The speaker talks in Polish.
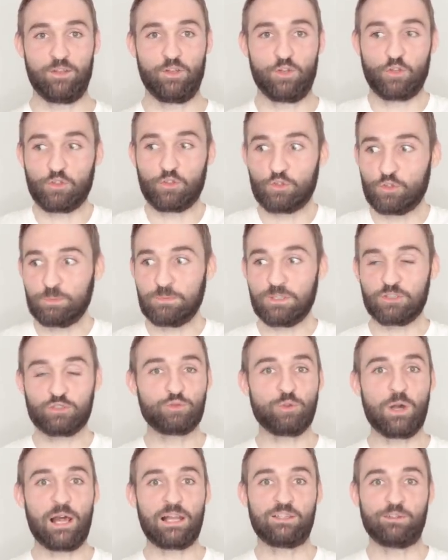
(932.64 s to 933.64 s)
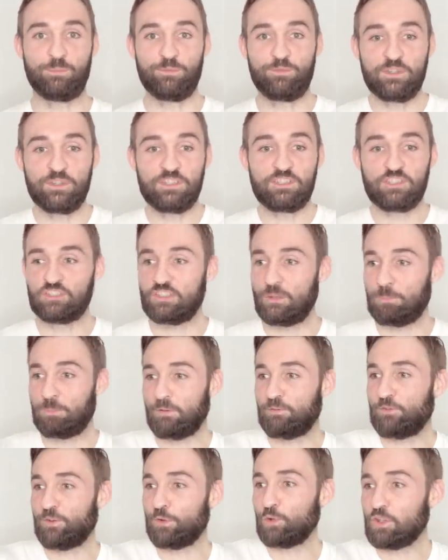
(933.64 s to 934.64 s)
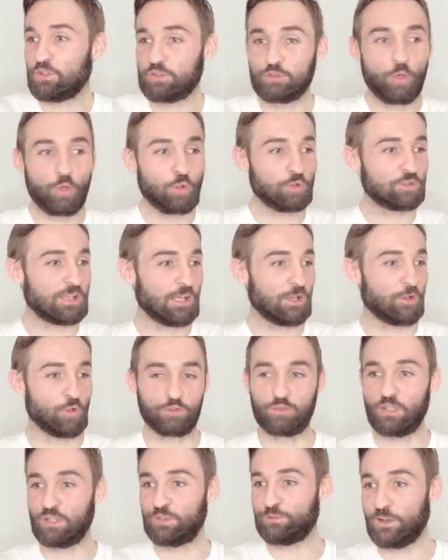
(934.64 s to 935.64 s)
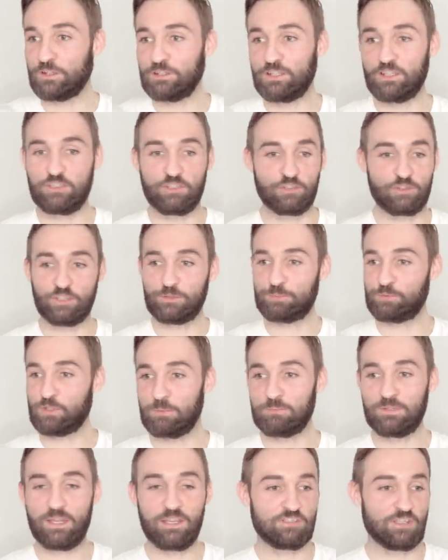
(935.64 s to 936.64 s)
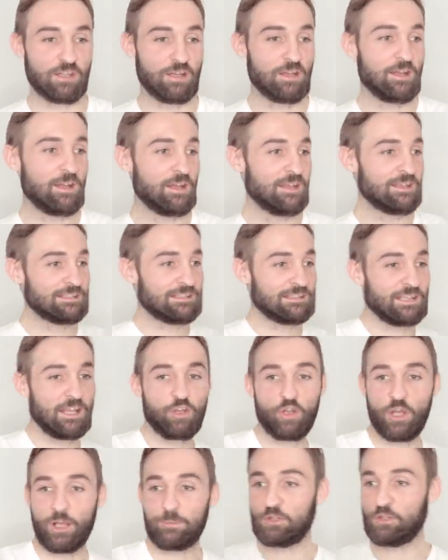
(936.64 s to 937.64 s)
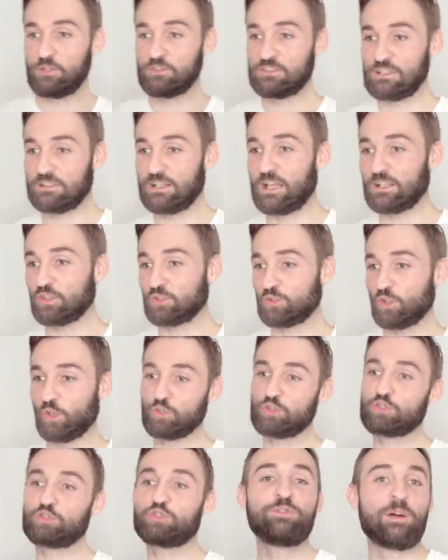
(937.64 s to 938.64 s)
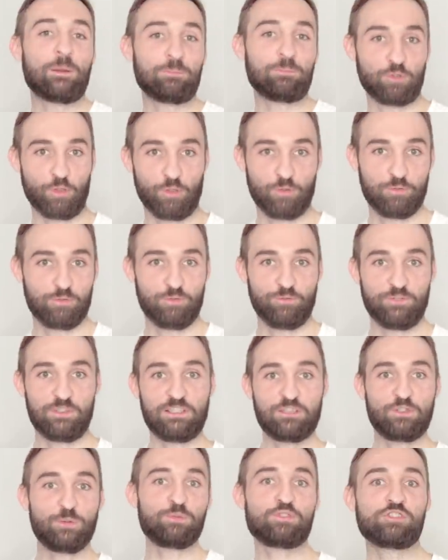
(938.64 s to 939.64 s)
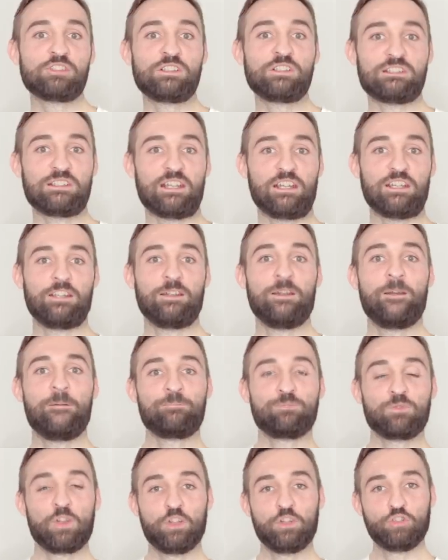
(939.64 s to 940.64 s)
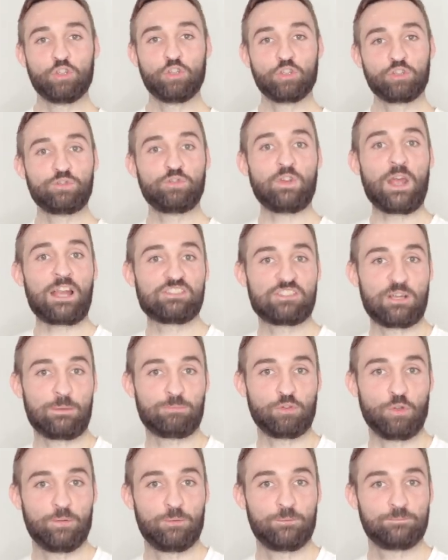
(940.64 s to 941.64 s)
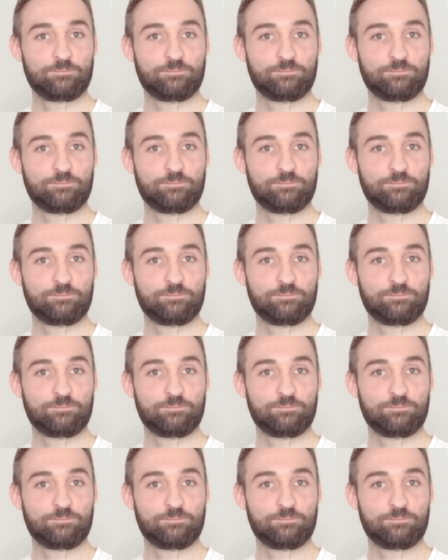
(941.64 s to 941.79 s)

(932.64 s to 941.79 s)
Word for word: Rozumiesz dualizm, widzisz, że preferujesz to od tego, to jest fajniejsze, to jest przyjemniejsze. Z tego, jak przechodzę na to, to odczuwam to, widzę tą różnicę i doświadczam to.